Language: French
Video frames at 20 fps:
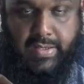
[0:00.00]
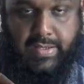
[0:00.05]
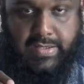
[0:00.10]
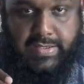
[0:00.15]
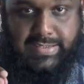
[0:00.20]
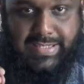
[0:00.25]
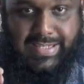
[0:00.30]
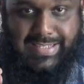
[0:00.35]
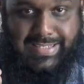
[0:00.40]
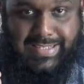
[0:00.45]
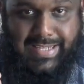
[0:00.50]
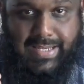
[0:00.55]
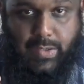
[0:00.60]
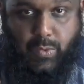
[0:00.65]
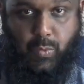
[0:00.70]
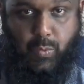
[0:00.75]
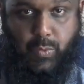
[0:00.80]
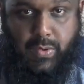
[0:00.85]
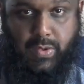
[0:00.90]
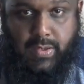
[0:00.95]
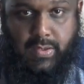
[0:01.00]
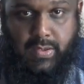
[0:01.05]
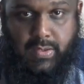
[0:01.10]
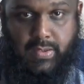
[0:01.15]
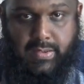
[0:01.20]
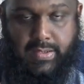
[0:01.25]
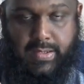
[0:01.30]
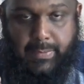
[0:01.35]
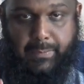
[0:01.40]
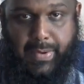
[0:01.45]
c'est celui
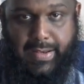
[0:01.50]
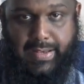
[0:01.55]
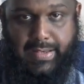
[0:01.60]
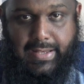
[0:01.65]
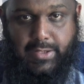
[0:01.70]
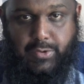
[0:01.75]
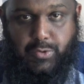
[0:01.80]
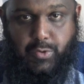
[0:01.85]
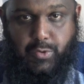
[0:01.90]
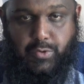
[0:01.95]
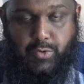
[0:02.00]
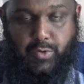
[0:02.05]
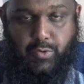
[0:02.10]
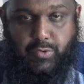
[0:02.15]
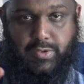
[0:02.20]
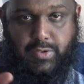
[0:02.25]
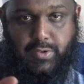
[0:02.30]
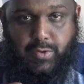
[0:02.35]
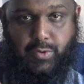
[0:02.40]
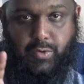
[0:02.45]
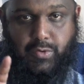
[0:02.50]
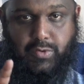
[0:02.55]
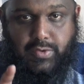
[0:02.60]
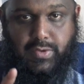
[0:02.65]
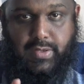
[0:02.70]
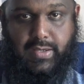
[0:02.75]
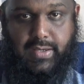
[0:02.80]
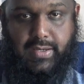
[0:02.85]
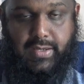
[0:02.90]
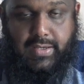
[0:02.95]
qui ban les autres sentis en
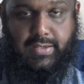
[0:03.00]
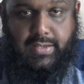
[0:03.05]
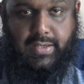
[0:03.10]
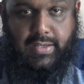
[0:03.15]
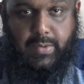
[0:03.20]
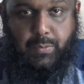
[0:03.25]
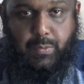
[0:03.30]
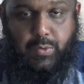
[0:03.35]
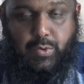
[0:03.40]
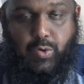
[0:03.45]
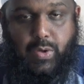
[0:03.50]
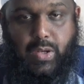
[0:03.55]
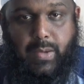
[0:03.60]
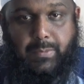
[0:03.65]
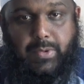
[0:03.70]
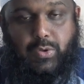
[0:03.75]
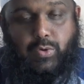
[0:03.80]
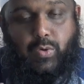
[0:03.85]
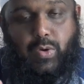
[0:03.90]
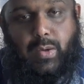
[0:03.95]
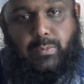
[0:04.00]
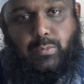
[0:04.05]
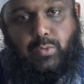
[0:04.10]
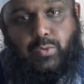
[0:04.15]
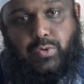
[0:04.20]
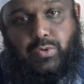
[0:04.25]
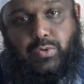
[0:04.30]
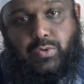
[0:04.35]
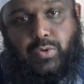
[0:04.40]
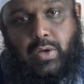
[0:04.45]
sécurité depuis se mis sur la
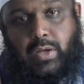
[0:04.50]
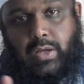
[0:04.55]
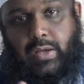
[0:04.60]
bouche.